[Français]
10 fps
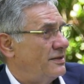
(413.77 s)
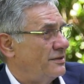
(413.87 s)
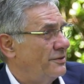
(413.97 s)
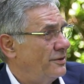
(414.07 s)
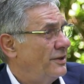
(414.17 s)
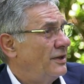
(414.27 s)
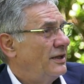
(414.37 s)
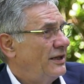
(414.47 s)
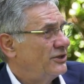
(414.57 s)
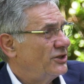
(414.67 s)
Est-ce que
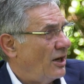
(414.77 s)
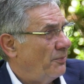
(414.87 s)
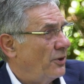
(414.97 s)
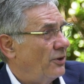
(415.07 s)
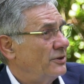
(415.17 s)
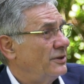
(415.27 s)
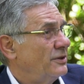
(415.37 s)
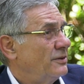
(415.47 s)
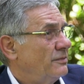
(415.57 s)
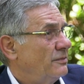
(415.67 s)
les charpentes
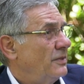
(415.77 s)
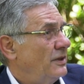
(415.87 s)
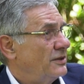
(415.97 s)
et